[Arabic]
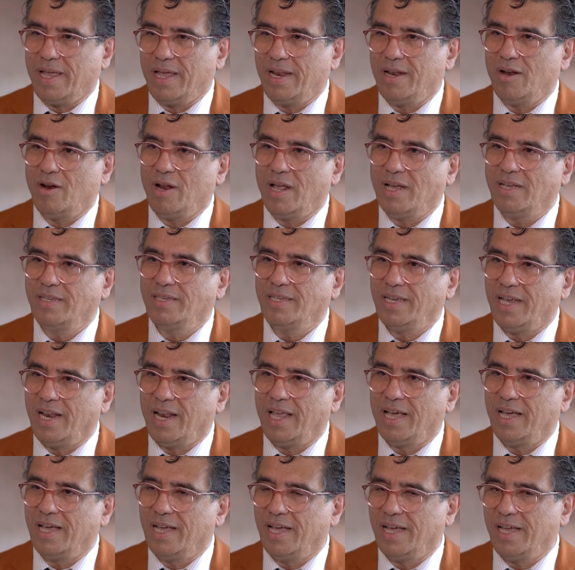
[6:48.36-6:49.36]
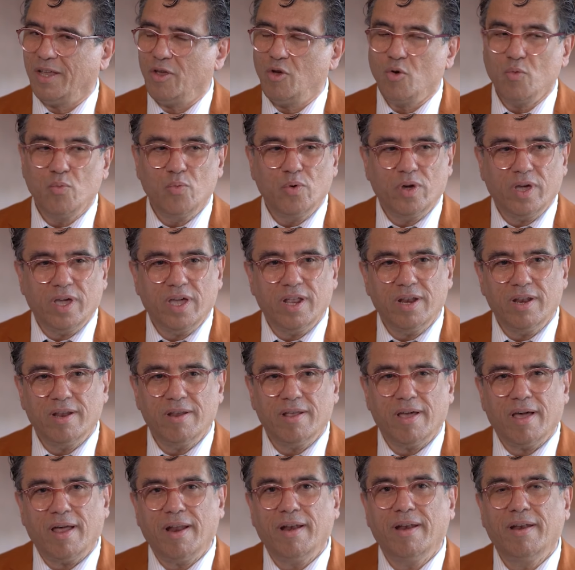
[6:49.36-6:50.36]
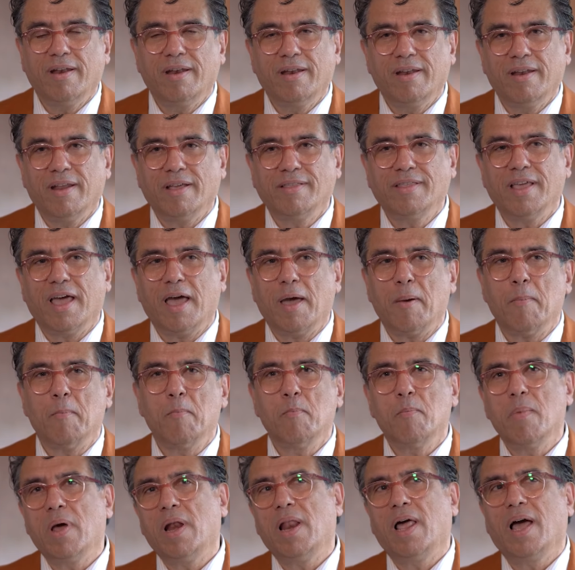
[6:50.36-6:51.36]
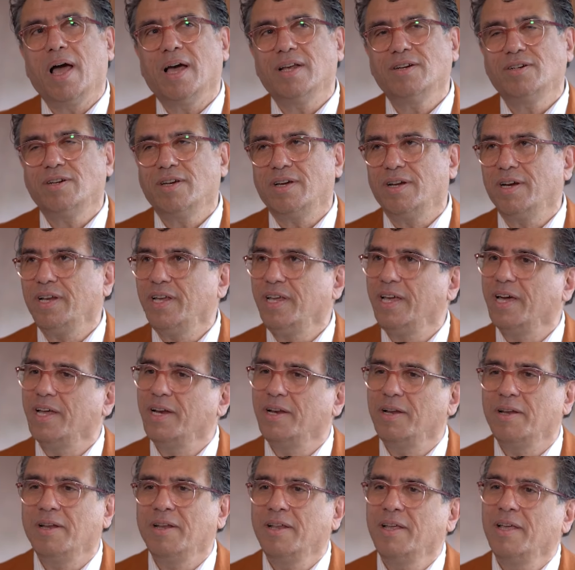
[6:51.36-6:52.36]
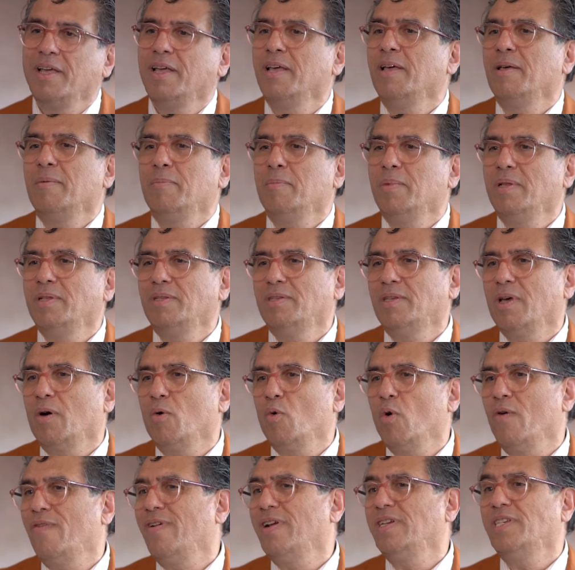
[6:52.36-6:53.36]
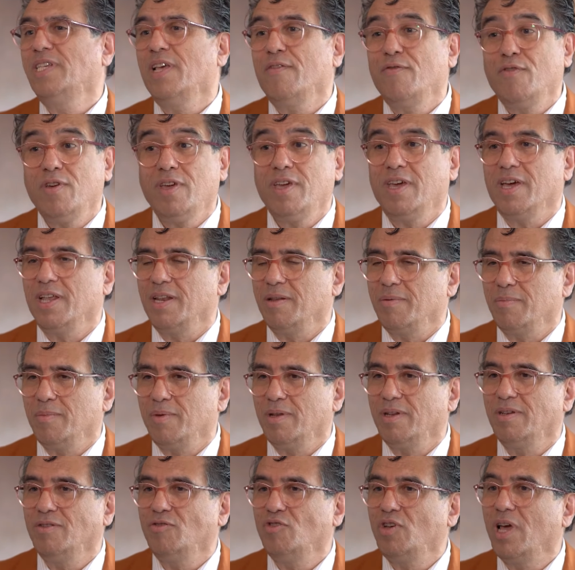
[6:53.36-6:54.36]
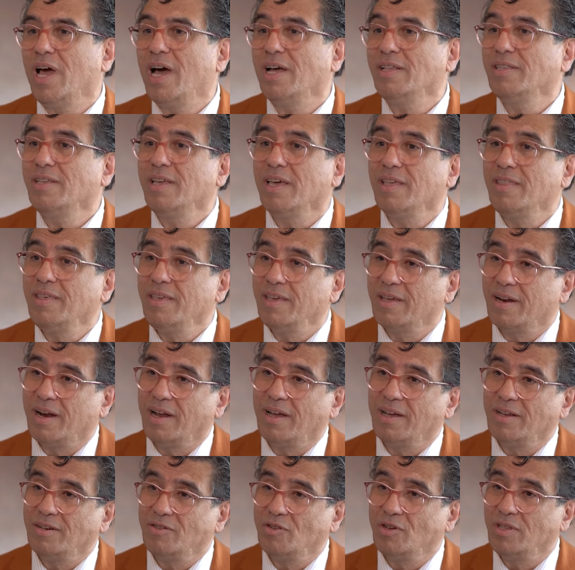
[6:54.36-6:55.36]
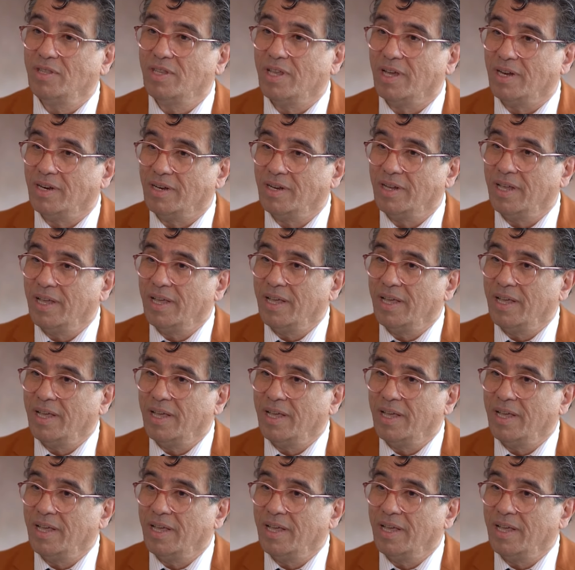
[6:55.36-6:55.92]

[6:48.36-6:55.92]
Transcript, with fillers: لأن الأسئلة يمكن أن نتأملها شعريا من زو وفلسفيا من جهات كثيرة جدا